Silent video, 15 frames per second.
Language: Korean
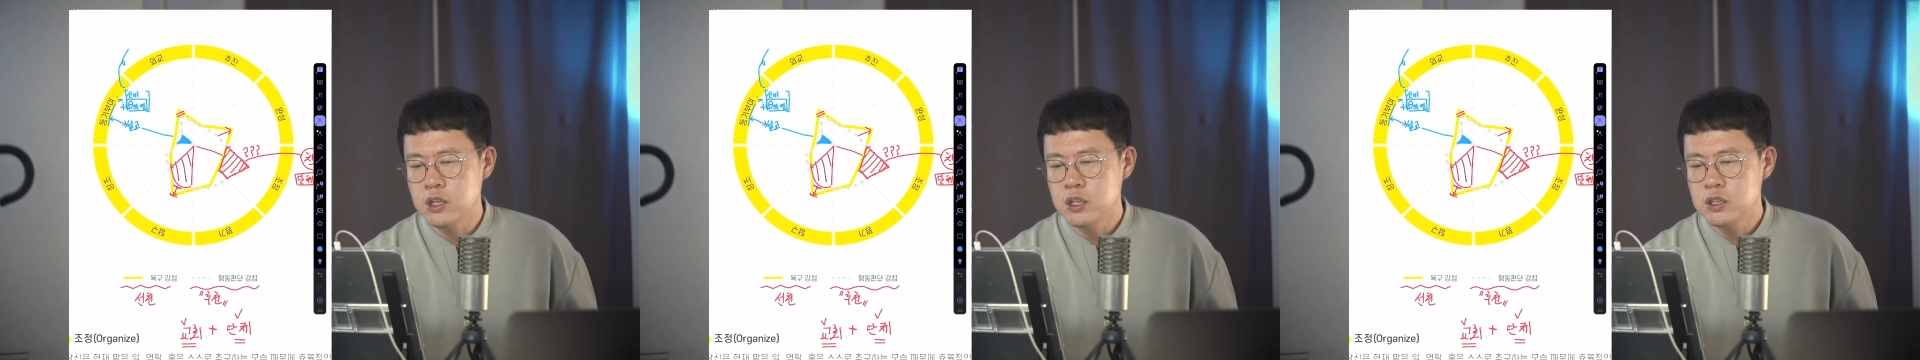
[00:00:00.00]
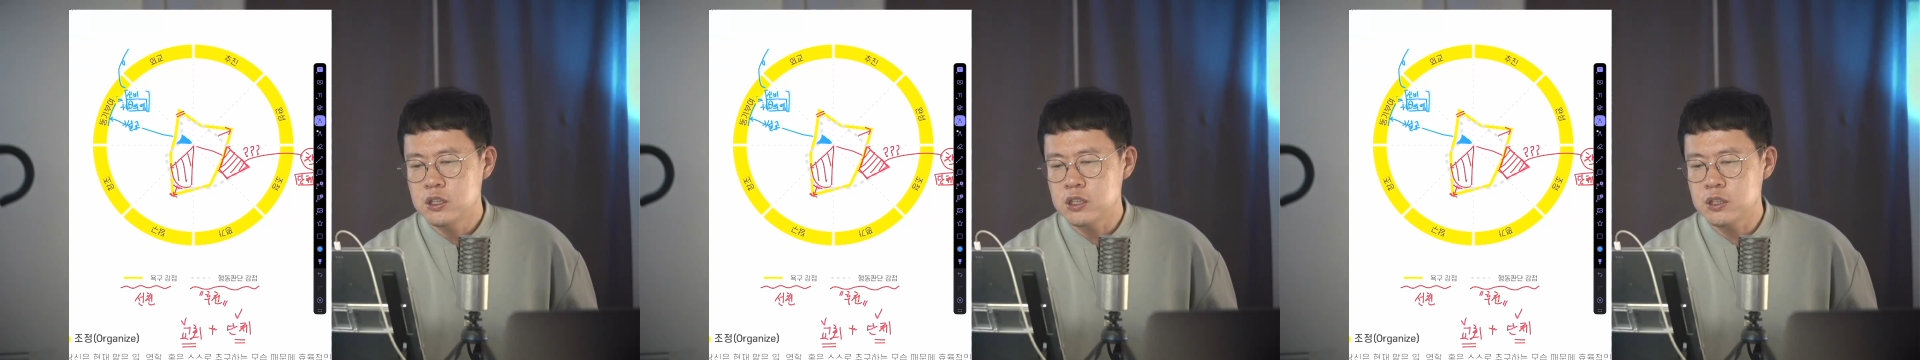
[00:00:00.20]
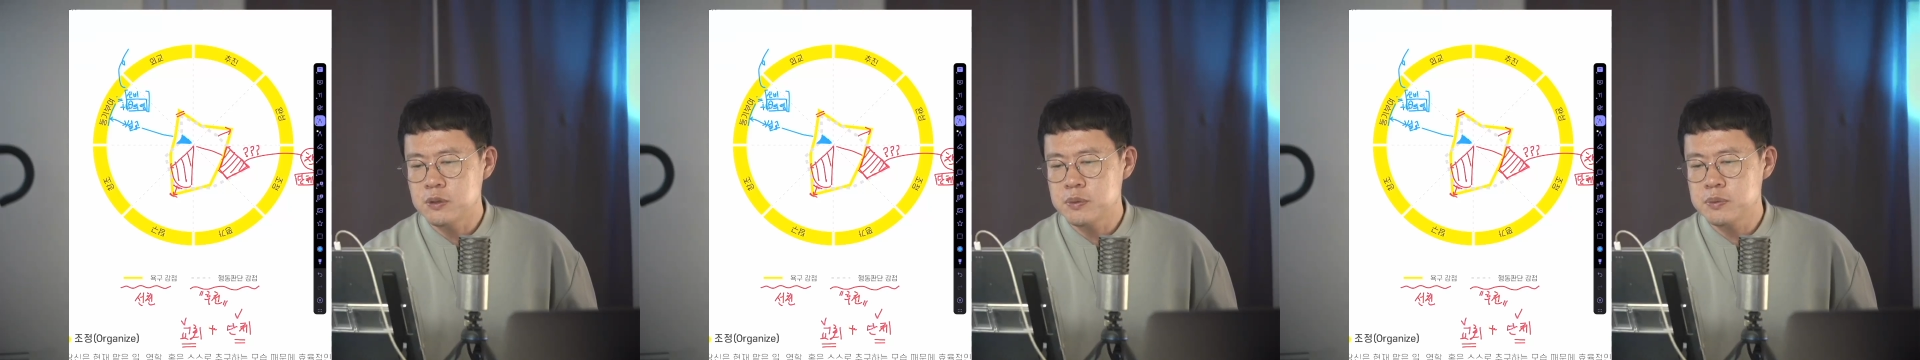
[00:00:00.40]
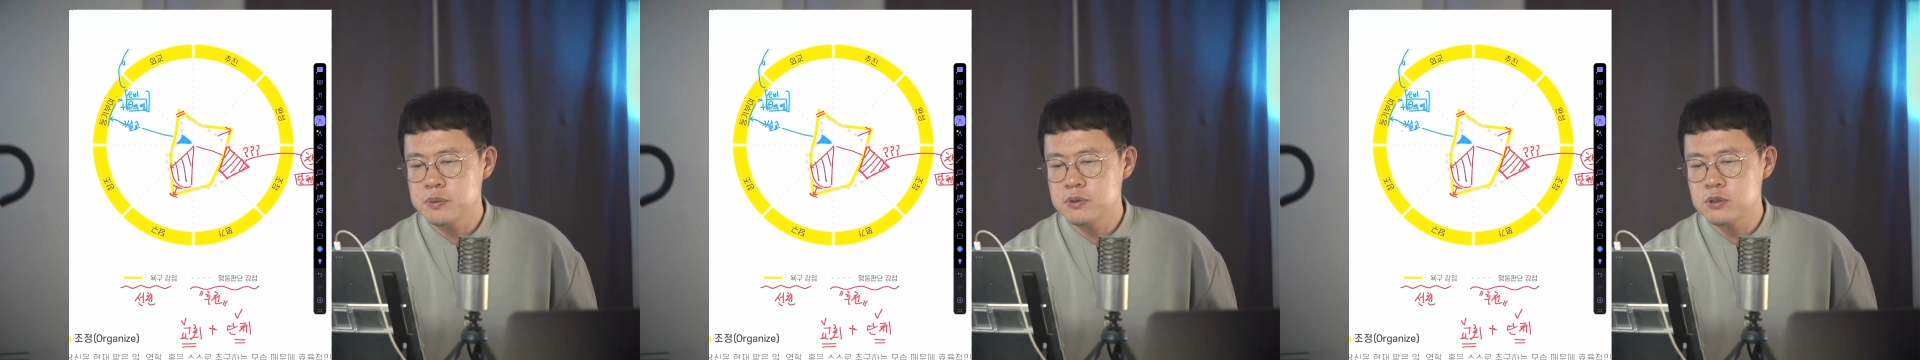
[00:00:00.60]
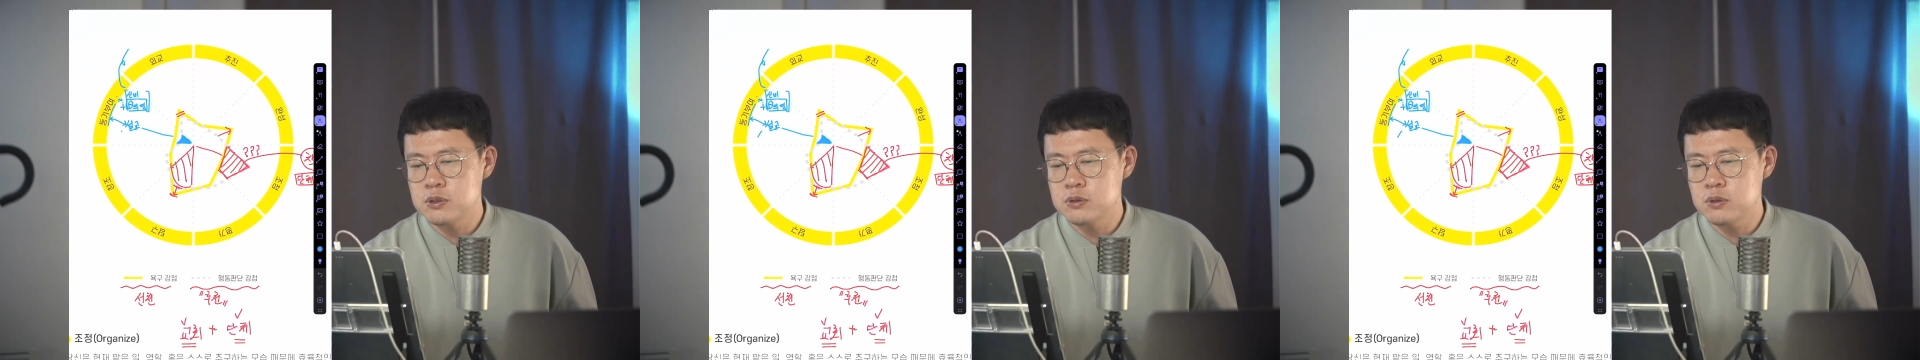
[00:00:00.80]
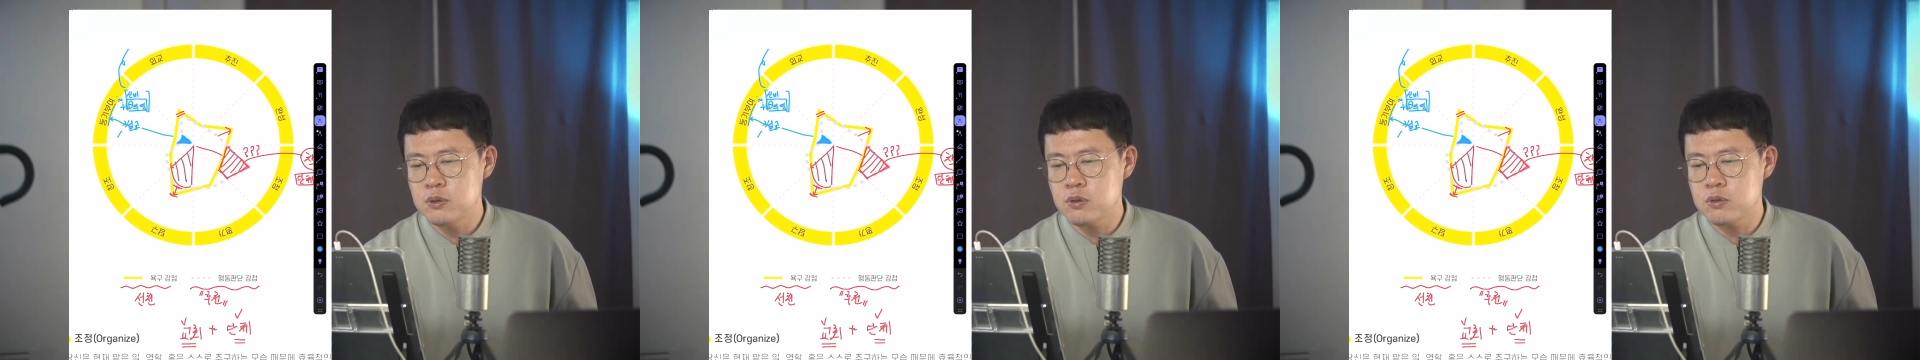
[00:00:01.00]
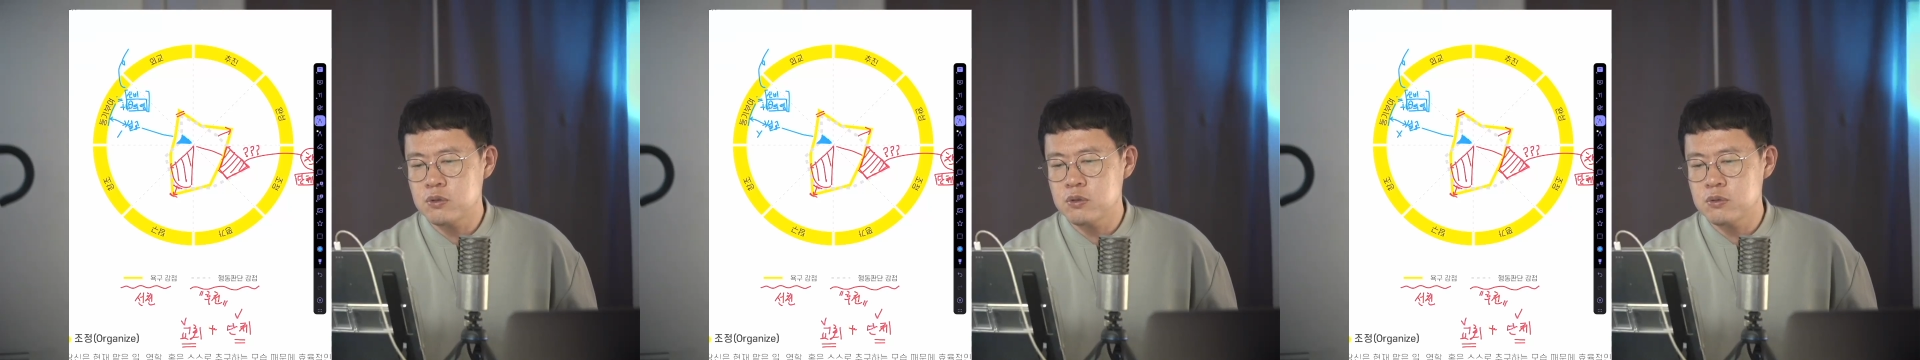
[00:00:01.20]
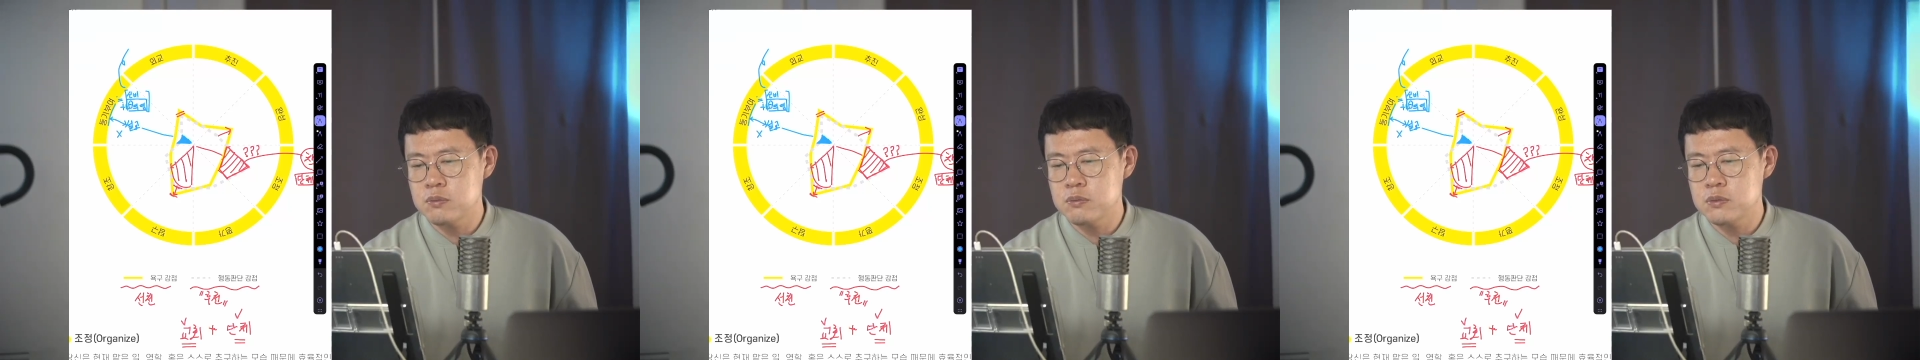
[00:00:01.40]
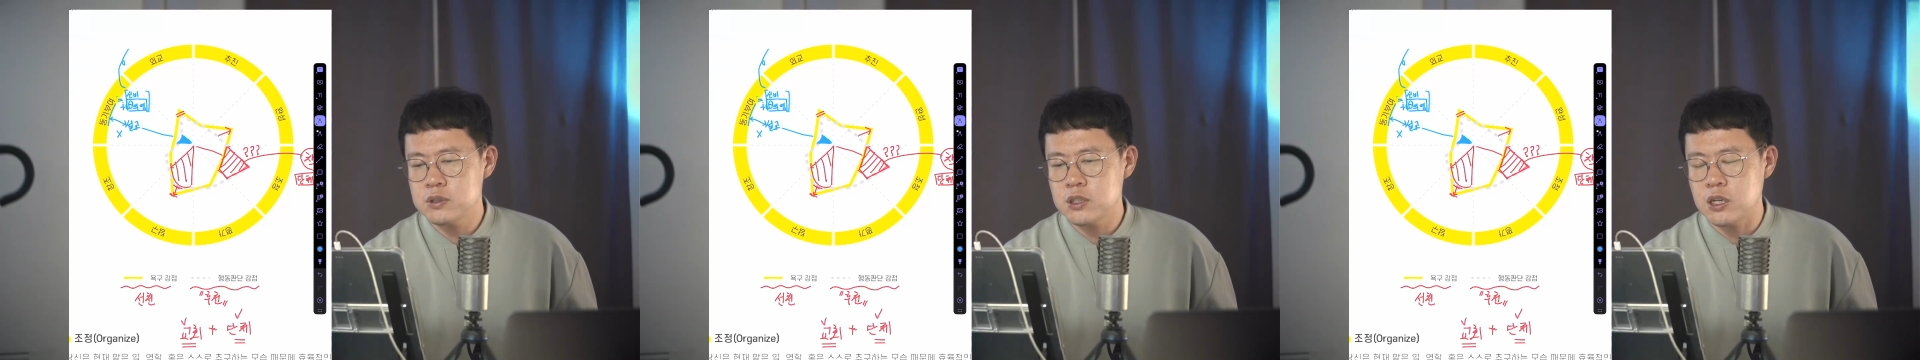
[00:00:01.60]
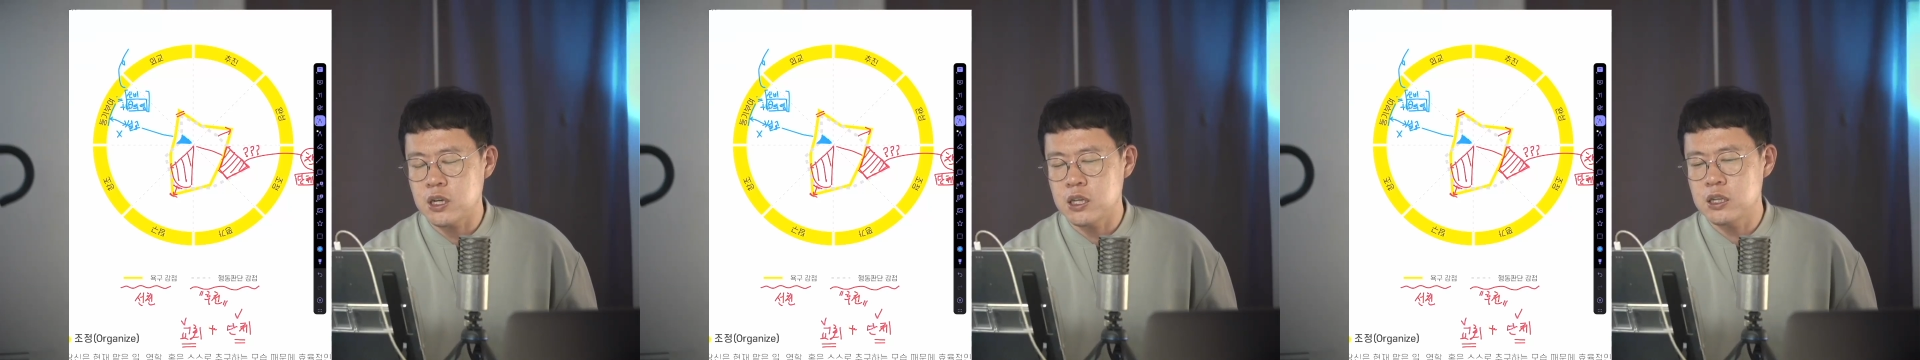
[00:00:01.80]
이 부분은 조금
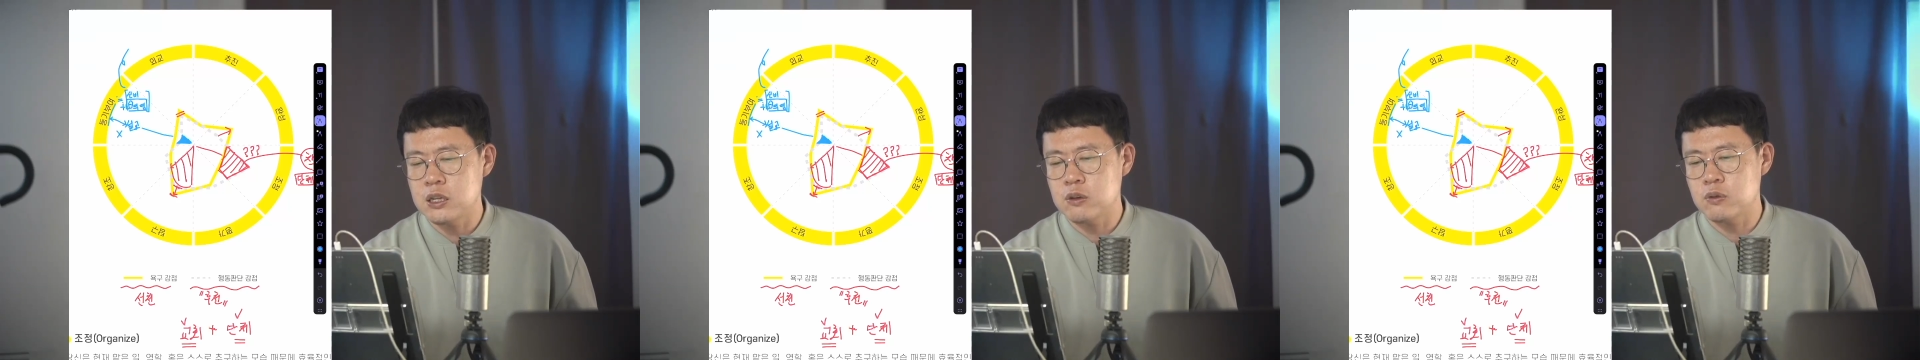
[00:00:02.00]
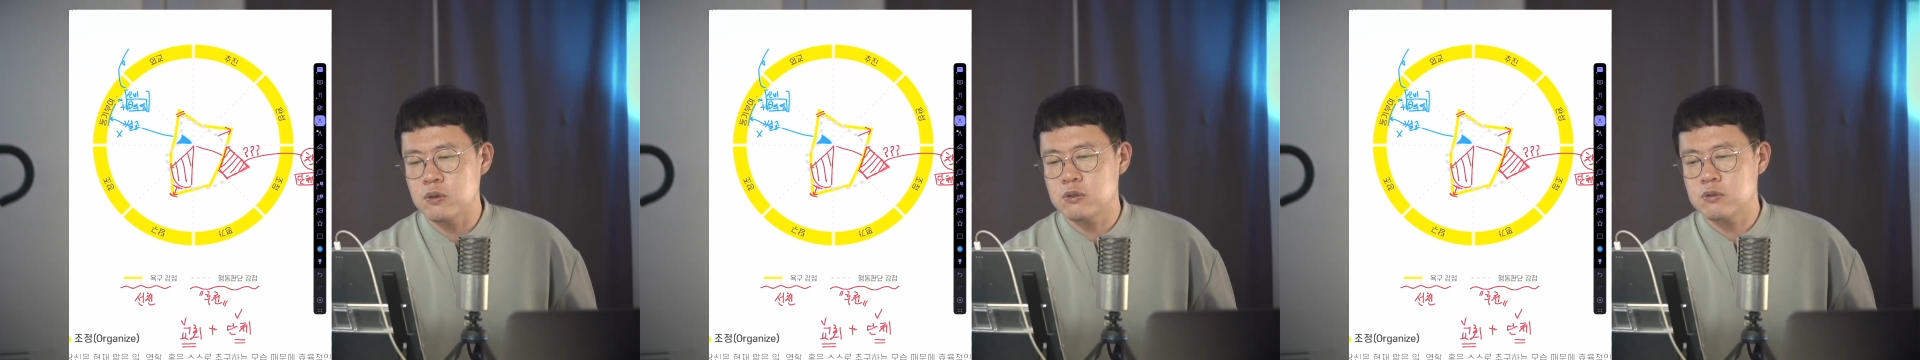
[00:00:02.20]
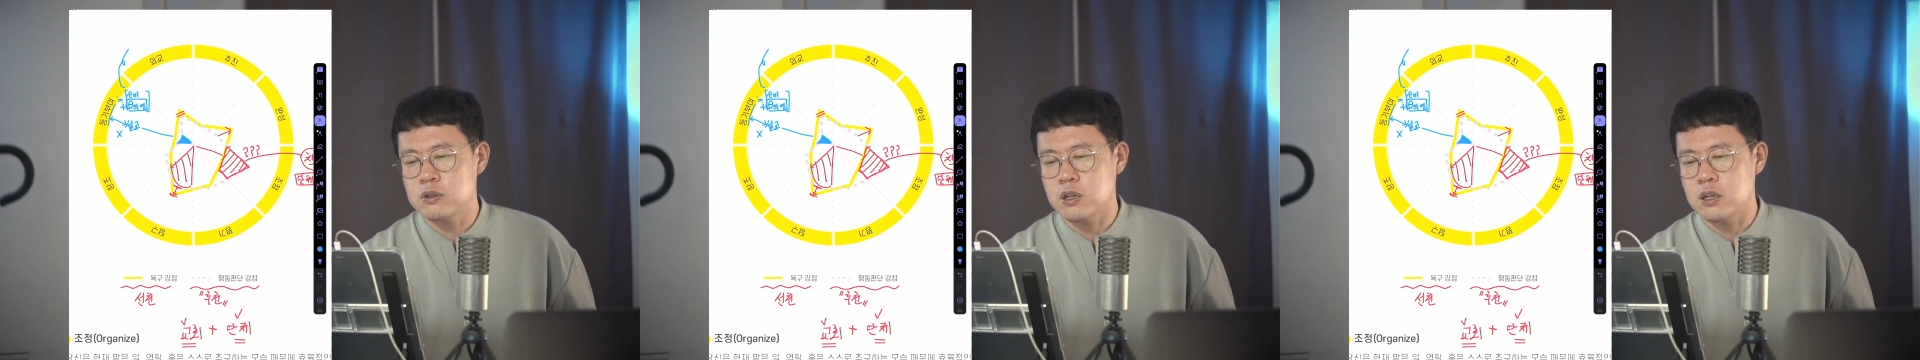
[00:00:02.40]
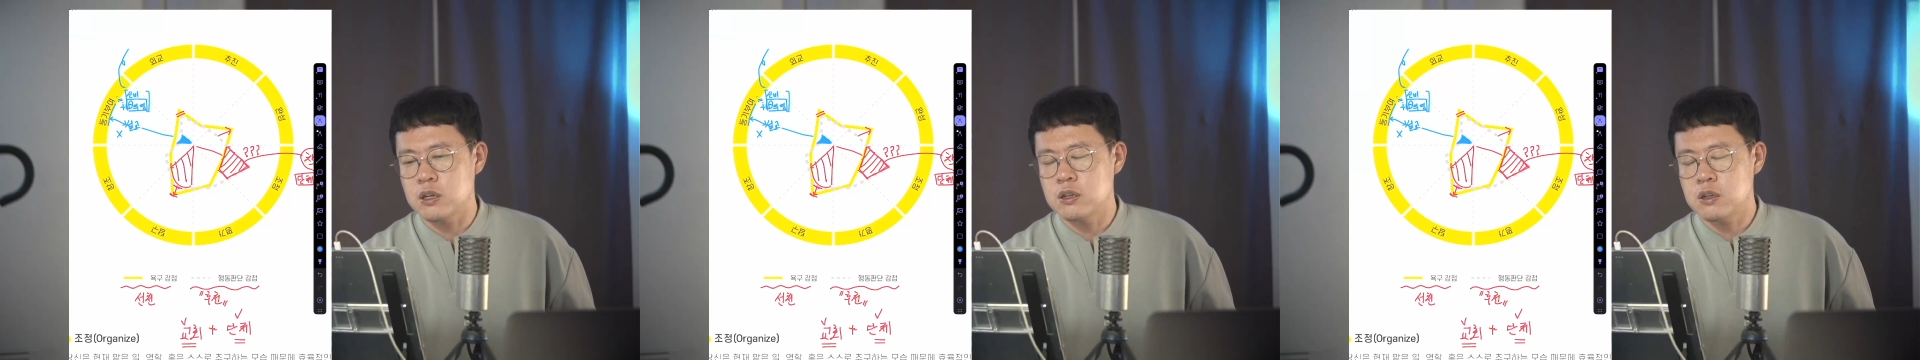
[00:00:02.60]
잘 안 하고 있구나.